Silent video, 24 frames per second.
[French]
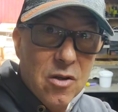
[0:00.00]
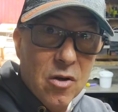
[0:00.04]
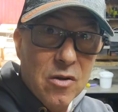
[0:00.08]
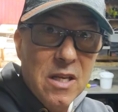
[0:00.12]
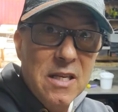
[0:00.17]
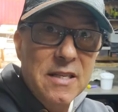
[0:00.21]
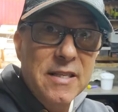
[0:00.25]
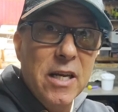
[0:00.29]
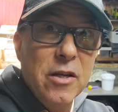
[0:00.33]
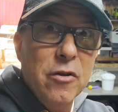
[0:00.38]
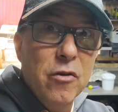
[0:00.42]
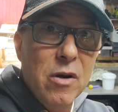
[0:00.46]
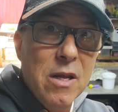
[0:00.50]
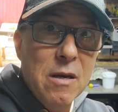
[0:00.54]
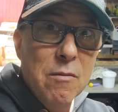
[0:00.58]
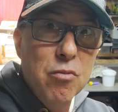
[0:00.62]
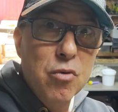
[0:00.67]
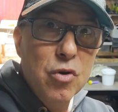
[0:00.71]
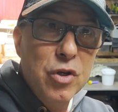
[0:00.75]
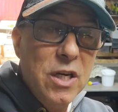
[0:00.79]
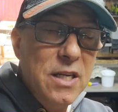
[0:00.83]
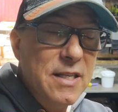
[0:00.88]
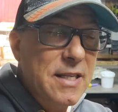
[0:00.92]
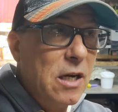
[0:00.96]
si on essaye de les
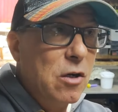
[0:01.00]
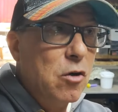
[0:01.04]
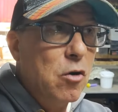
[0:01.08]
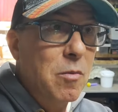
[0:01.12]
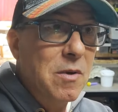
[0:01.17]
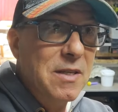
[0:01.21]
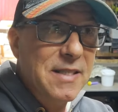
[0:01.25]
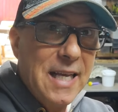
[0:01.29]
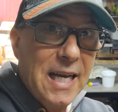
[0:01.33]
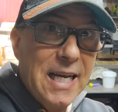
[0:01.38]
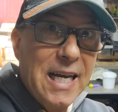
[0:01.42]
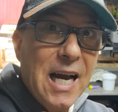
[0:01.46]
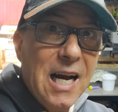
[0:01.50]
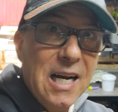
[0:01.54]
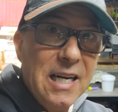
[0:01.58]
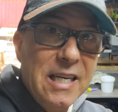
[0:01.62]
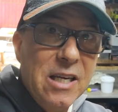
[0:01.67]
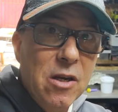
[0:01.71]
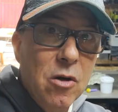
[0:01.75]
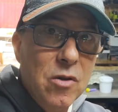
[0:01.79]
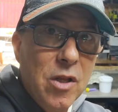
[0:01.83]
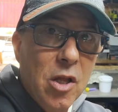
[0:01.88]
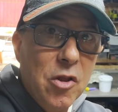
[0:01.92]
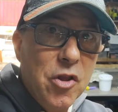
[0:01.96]
bouger, ça commence à
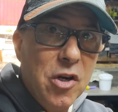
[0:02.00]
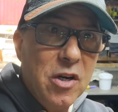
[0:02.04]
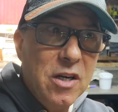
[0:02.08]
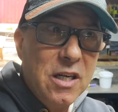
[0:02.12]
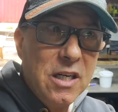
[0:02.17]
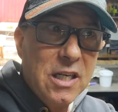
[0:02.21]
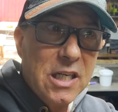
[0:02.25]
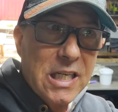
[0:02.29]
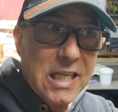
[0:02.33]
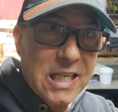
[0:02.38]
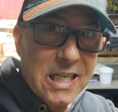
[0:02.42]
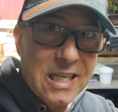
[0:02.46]
craquer, on entend...